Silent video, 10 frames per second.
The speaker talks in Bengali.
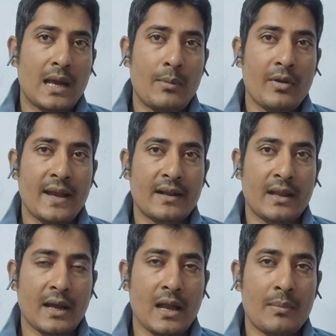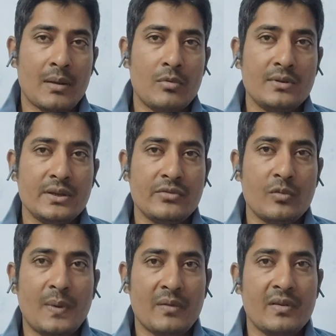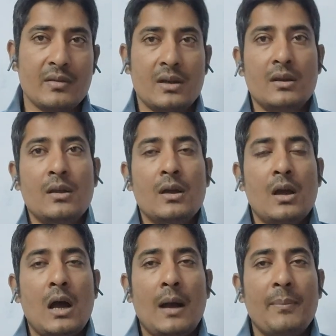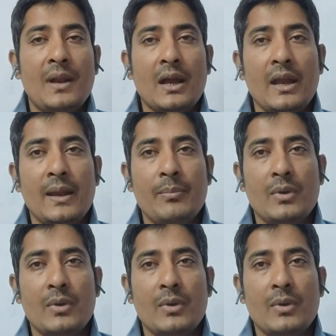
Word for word: এবং একটাকে আমরা বলছি সুপারভিশন আপনাকে